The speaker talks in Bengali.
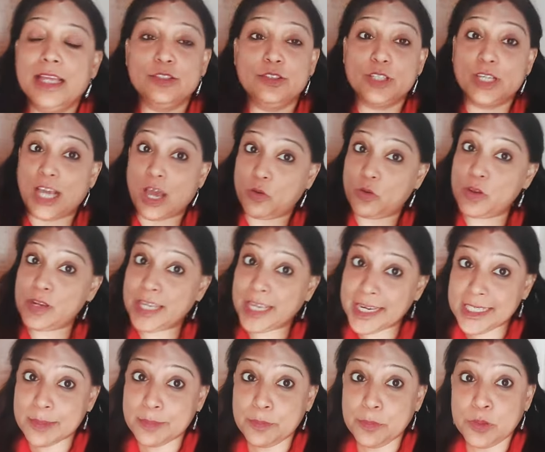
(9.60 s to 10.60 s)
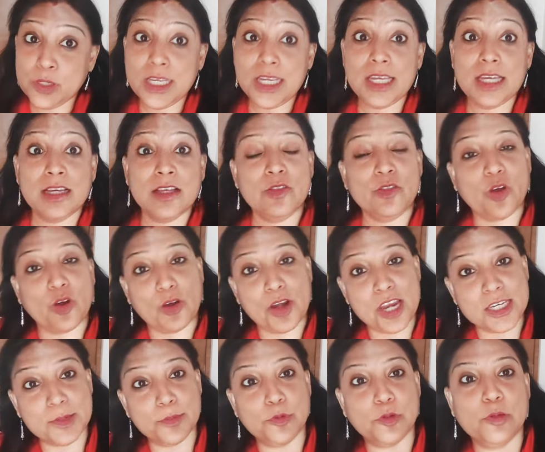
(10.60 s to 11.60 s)
যদি কাউকে নেগেটিভ বলি তখন
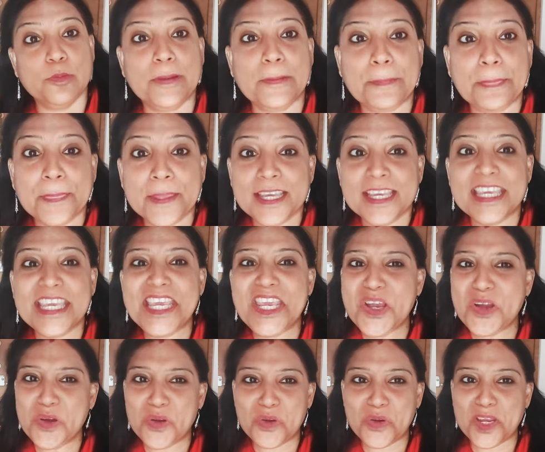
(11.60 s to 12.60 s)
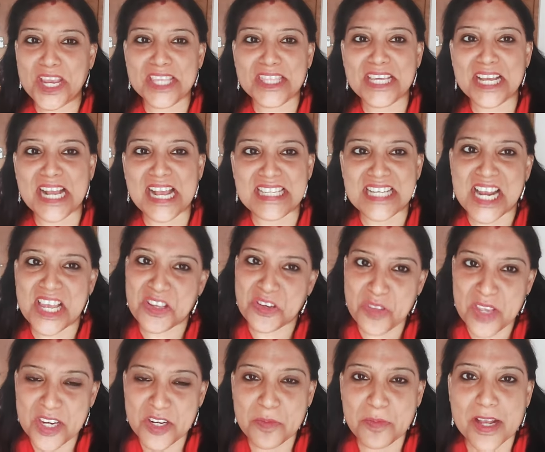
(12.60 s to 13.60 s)
এসে বলবে কি কোনো খেতে কাজ
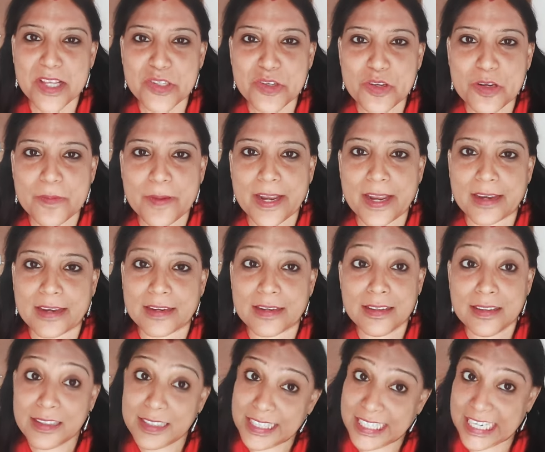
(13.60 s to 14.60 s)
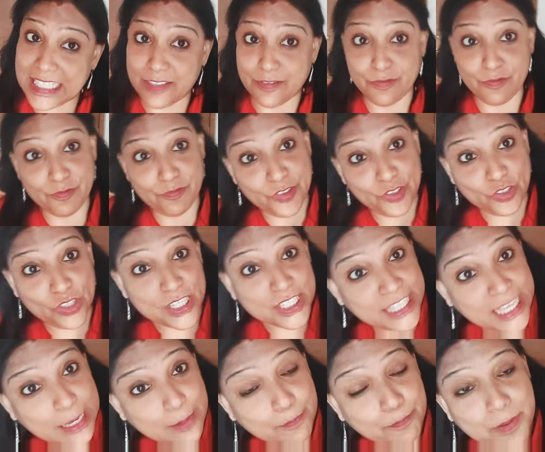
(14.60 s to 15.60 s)
সাজতে এইসব কাজ করি না নেগেটিভ ভিডিওতে
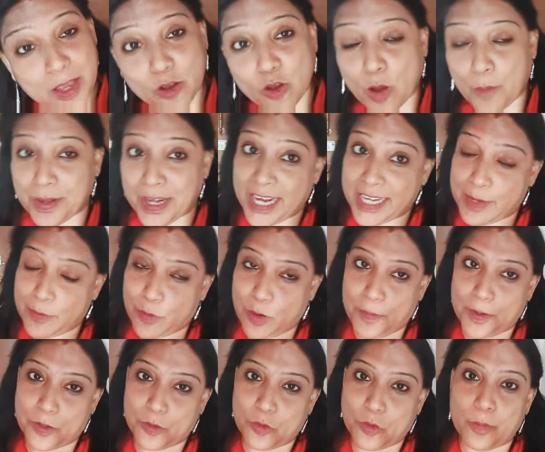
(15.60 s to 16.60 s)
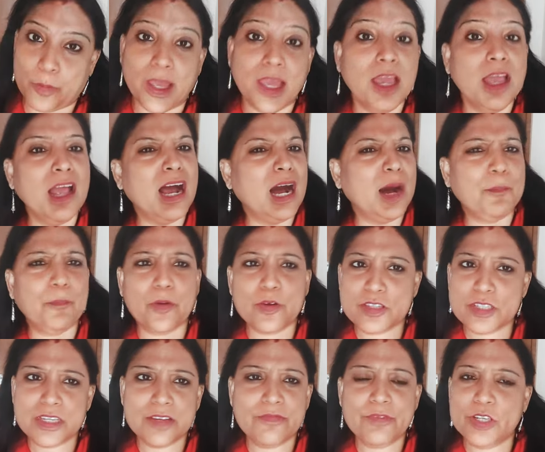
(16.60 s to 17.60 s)
দেখবে কবে নেগেটিভ কমেন্ট করবে আর
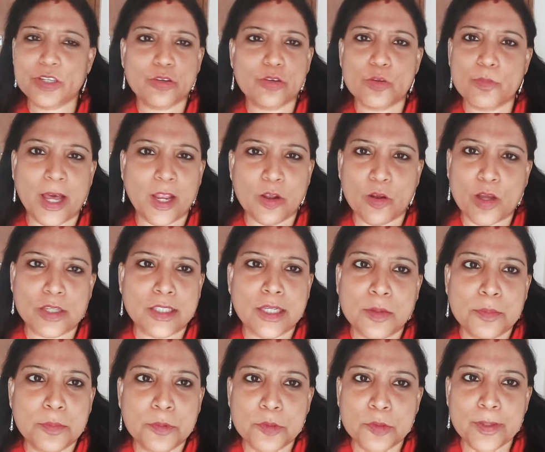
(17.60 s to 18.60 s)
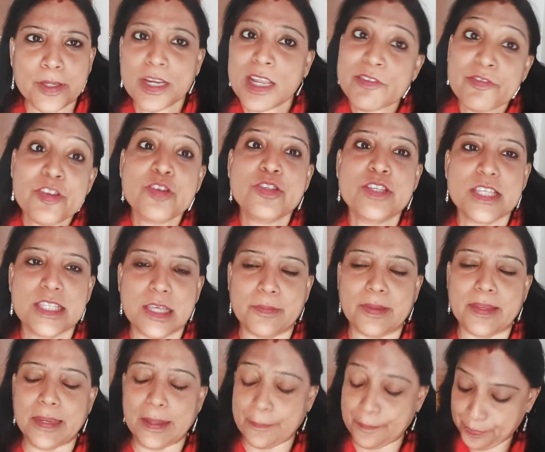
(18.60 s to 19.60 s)
পজিটিভ ভিডিও কোনো ভালো কথা বলবে না ভিউজই
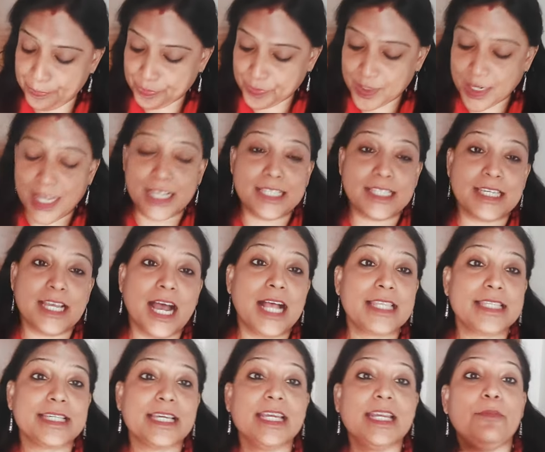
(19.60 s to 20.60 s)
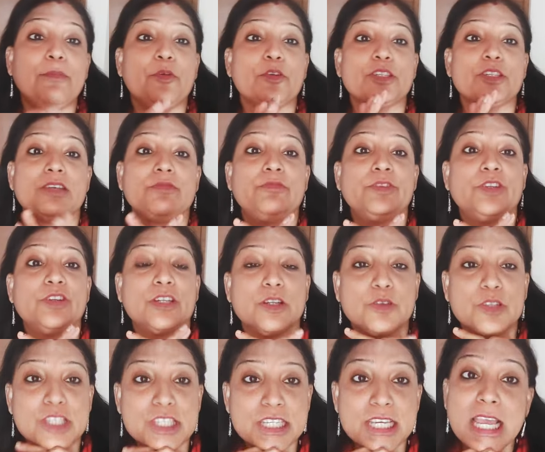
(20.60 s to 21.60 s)
দেবে না আচ্ছা আজকের এই পজিটিভ ভিডিওটা
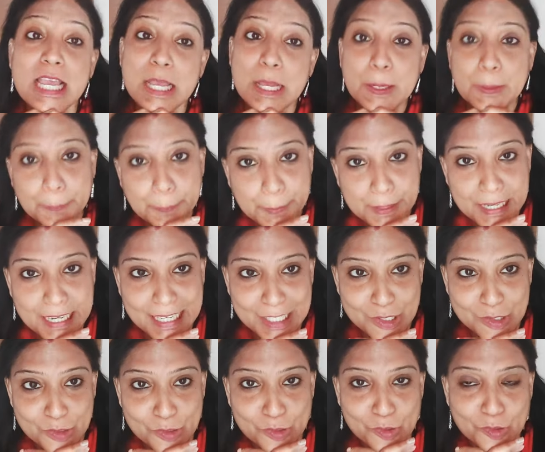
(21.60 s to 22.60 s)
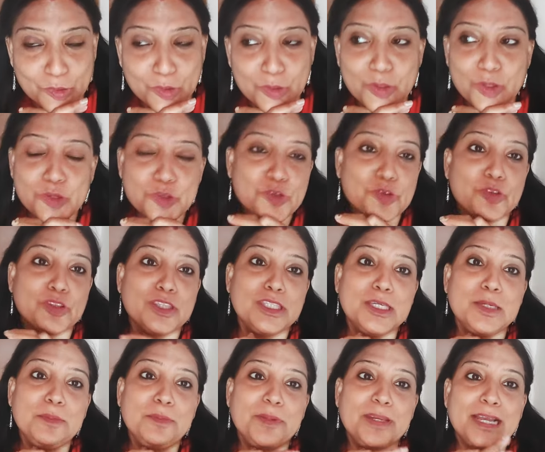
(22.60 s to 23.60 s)
হচ্ছে প্রিয়ার জন্য
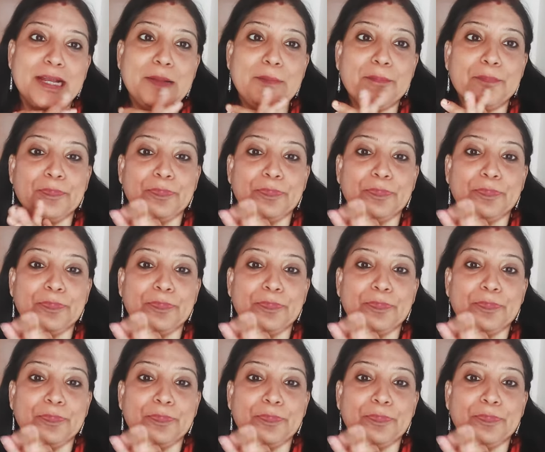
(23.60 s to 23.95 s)
সত্যিই প্রিয়া